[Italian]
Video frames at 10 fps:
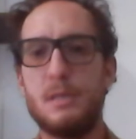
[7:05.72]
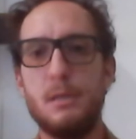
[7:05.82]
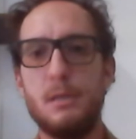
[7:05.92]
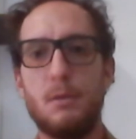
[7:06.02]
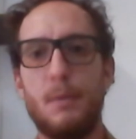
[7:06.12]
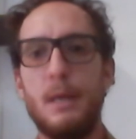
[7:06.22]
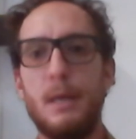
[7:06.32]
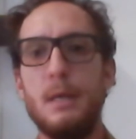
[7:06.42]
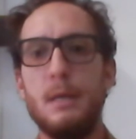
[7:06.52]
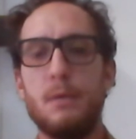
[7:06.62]
sindrome.
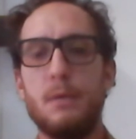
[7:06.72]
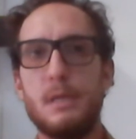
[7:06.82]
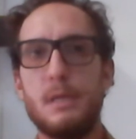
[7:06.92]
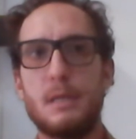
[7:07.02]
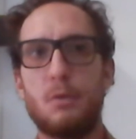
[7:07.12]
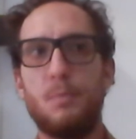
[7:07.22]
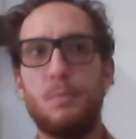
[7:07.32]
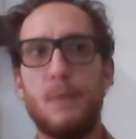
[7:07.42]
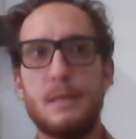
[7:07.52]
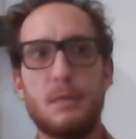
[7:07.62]
Quindi è stato,
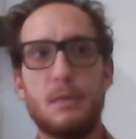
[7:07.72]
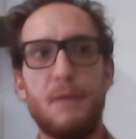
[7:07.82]
è stato